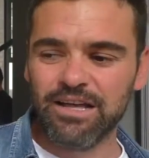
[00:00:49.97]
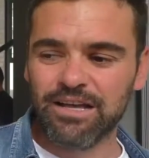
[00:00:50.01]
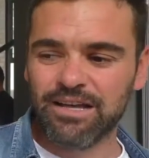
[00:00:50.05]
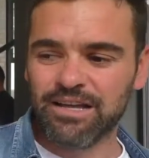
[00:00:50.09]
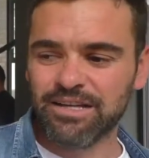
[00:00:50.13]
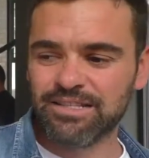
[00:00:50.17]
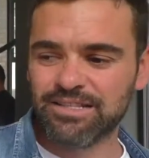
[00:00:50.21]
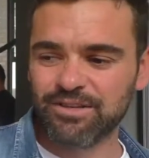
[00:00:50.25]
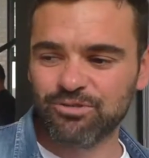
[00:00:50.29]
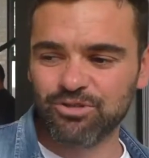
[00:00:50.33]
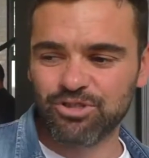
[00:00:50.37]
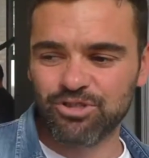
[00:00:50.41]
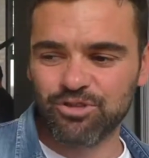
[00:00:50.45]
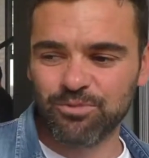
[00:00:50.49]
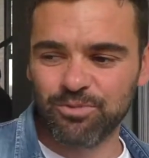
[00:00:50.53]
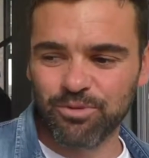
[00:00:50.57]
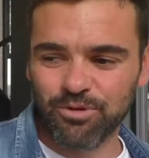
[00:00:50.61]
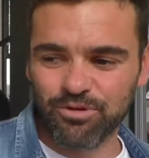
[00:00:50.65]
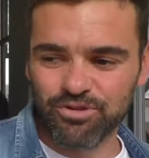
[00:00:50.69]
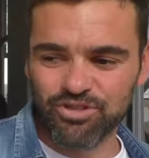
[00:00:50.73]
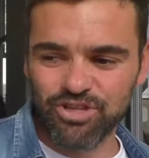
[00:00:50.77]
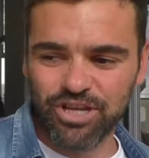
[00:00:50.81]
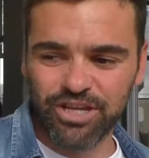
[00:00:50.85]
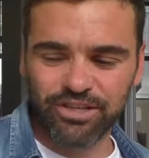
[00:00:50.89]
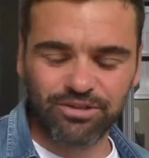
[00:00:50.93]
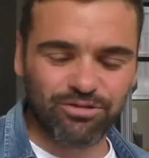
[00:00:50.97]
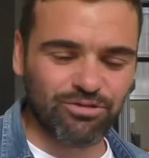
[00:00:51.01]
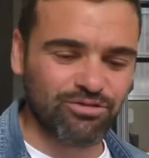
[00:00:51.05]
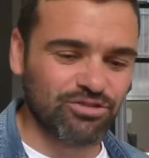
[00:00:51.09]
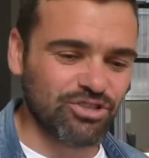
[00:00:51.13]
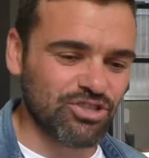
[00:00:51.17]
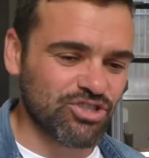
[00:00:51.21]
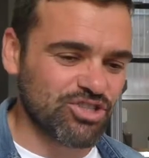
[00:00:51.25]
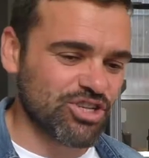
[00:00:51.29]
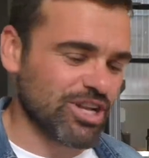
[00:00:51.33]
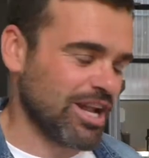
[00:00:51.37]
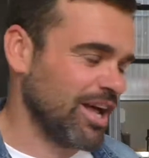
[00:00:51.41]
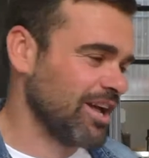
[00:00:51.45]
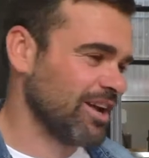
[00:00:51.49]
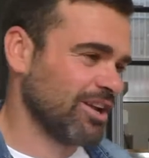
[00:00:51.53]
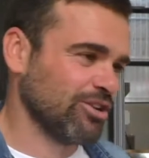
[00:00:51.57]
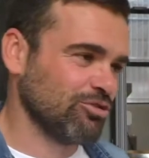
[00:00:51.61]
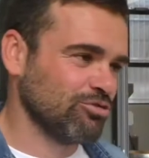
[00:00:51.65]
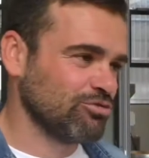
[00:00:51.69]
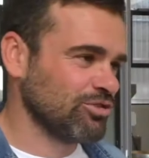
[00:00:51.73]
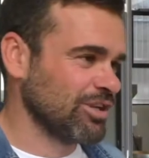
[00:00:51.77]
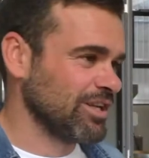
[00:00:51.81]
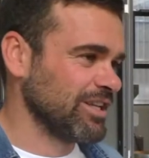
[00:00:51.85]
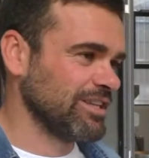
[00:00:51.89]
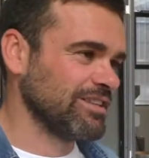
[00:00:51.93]
grazie a questo progetto, di girare
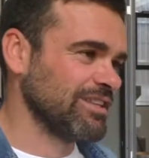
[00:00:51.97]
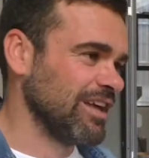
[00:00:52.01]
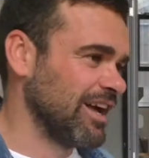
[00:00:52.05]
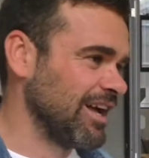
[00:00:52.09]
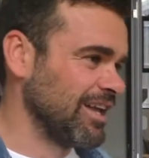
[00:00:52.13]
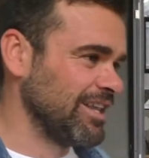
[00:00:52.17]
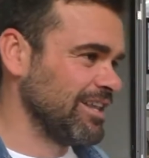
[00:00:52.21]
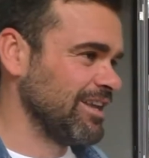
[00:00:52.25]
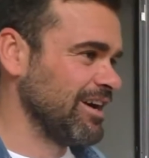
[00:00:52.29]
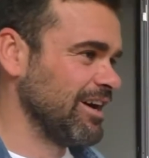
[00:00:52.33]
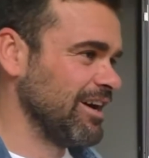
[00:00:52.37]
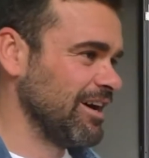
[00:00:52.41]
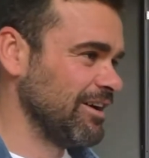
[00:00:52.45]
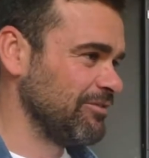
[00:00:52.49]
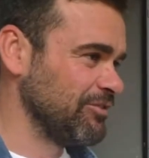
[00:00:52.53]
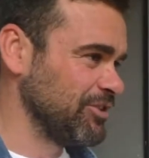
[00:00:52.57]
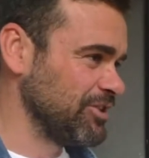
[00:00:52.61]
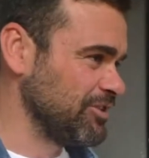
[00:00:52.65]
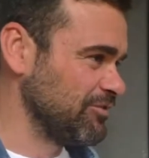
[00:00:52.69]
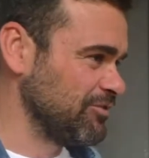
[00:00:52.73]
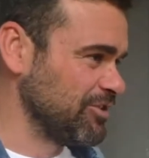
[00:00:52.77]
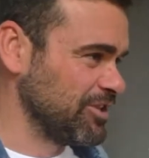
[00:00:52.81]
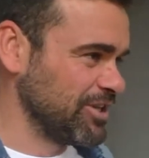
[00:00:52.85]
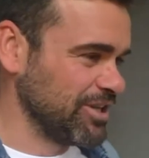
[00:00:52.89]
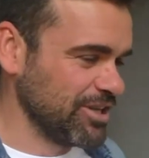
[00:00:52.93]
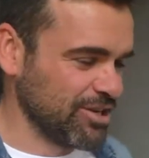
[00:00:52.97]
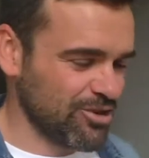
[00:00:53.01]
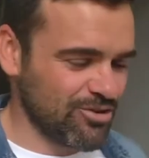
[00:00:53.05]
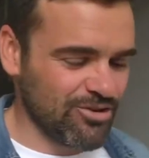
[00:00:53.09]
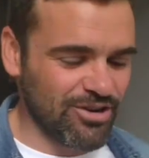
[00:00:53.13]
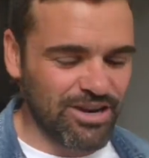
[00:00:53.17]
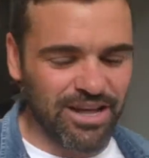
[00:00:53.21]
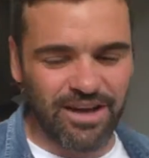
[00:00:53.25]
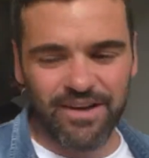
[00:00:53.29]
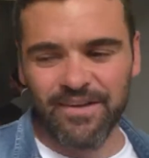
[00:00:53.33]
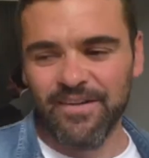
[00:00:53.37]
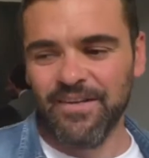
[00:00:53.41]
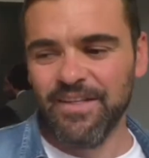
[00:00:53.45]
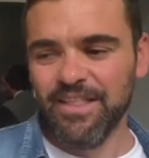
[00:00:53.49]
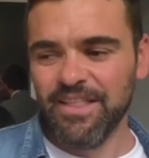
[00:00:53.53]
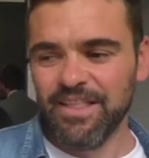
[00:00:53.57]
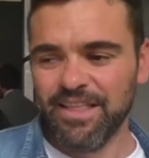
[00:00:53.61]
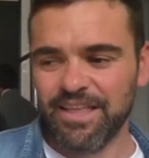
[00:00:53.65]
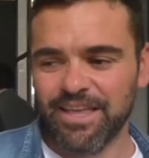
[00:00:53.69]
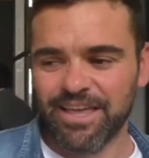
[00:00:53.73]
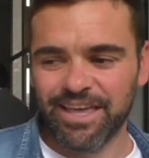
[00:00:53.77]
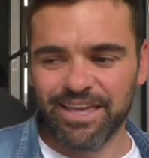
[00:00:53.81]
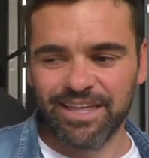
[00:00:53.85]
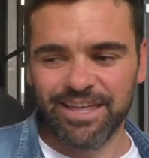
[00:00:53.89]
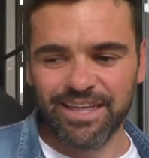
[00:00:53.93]
tutta l'Italia vitivinicola
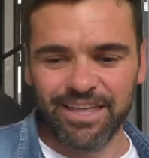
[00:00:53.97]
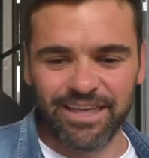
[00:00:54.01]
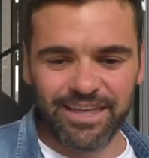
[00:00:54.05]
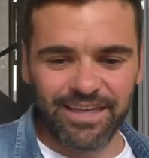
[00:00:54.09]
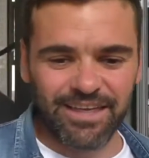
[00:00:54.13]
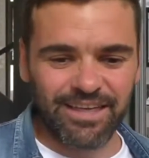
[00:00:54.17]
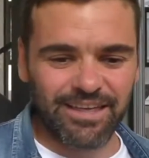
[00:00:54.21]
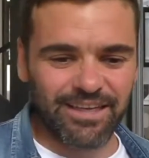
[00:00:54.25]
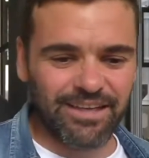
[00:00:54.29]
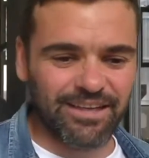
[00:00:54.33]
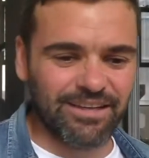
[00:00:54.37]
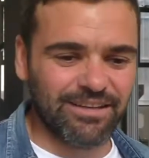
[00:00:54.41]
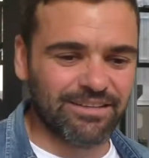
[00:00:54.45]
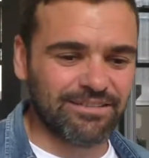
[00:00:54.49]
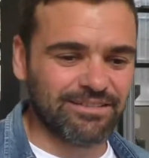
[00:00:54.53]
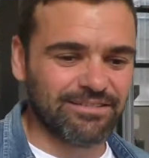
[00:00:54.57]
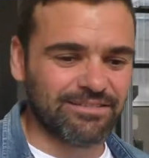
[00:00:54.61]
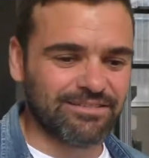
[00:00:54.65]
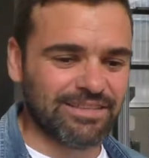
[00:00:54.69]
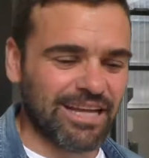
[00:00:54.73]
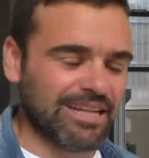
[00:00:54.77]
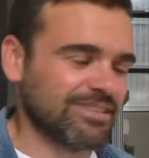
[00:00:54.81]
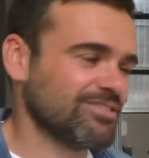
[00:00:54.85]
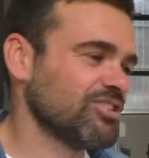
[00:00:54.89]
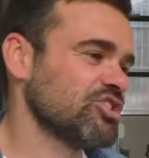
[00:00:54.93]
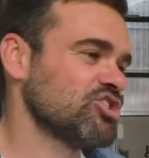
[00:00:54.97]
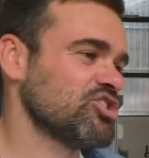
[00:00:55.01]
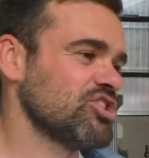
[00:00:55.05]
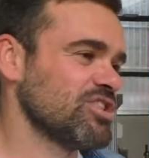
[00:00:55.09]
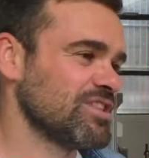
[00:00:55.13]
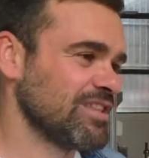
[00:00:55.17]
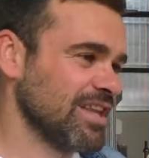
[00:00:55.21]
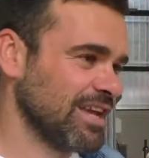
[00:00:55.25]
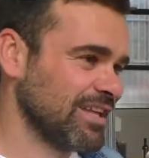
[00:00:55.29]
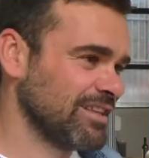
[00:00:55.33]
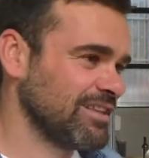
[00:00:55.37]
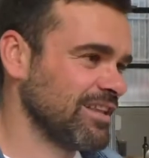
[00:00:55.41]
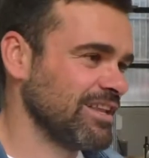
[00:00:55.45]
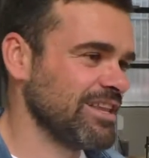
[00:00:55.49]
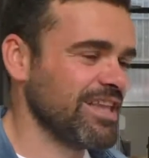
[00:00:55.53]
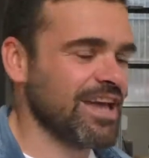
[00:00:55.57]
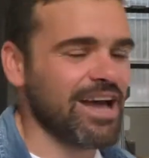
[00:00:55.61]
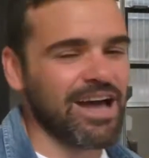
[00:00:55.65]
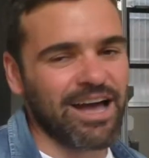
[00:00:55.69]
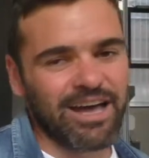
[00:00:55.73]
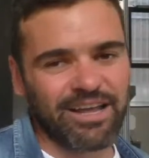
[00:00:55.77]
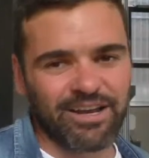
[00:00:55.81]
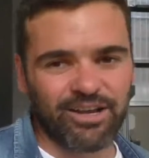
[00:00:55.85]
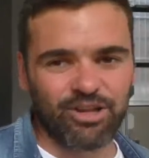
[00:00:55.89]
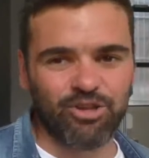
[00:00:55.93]
e tante città
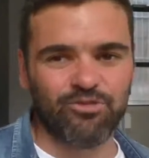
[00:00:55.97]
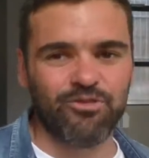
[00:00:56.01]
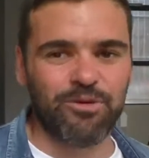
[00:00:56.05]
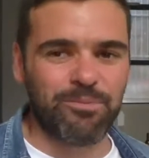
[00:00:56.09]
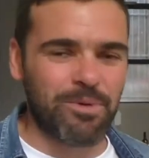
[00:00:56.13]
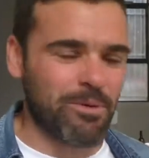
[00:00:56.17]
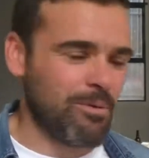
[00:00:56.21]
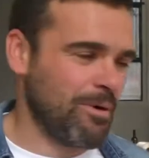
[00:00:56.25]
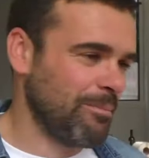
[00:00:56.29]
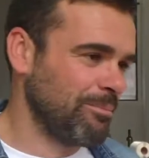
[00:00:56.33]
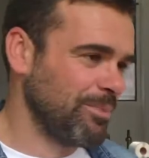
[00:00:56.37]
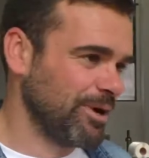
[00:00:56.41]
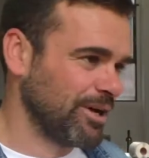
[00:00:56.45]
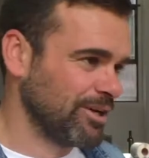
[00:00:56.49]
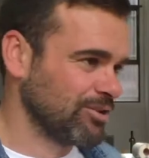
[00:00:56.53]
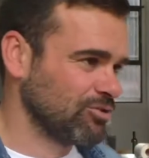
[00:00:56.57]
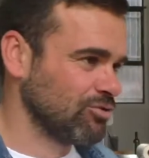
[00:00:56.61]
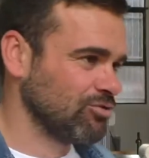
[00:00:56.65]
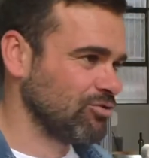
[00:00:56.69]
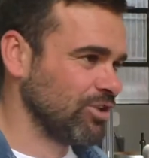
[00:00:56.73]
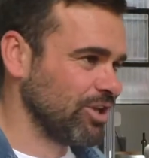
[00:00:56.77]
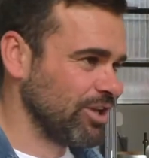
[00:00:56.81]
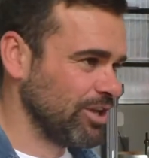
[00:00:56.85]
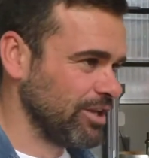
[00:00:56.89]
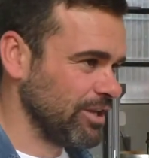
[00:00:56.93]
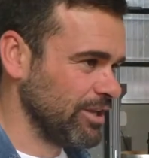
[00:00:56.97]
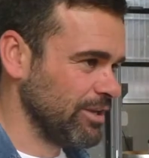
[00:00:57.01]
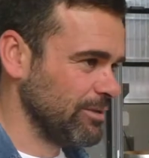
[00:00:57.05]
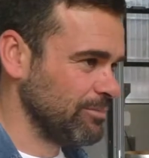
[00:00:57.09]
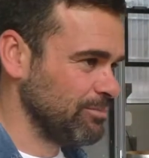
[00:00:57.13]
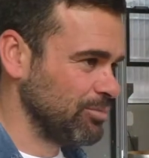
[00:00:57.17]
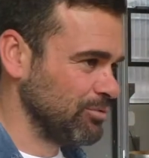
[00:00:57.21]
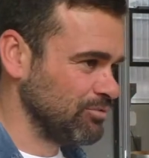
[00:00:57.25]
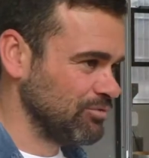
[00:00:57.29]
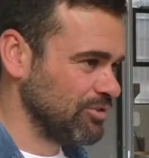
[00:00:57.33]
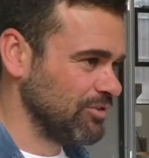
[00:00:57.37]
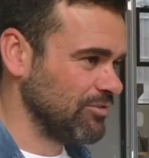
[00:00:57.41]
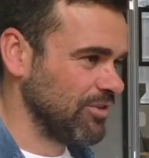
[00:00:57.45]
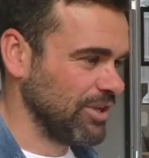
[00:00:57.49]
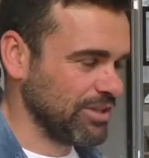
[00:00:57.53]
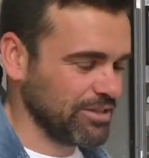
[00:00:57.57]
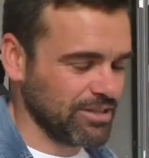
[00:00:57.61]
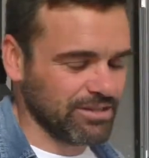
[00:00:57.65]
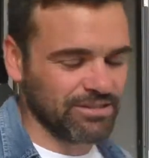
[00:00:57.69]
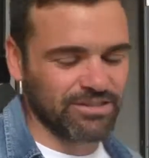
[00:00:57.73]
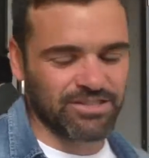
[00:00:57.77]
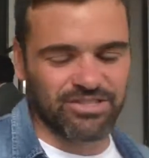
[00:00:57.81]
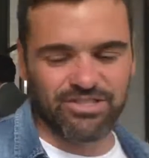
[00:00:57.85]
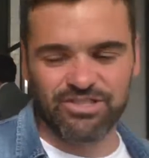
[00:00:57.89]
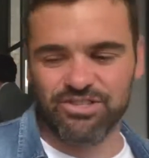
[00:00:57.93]
italiane dove abbiamo aperto dei punti
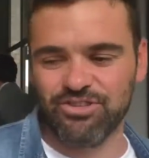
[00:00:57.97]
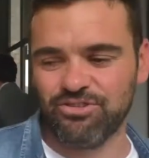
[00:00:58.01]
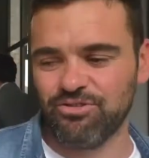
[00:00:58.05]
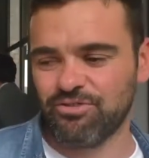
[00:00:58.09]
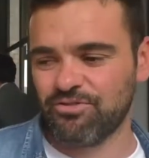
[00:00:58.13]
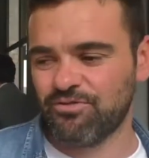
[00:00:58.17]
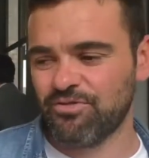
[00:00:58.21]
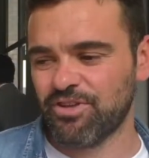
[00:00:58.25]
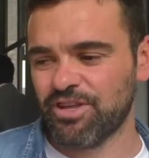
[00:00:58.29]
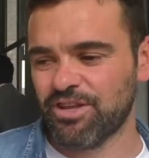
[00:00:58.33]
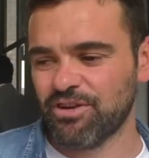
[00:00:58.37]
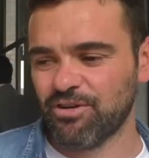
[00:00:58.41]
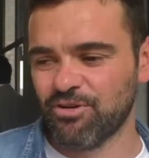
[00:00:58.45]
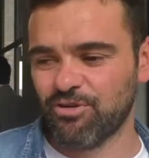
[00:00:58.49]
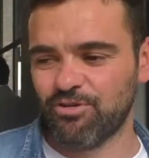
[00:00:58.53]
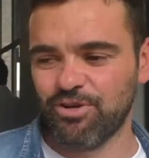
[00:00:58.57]
vendita signor Vino.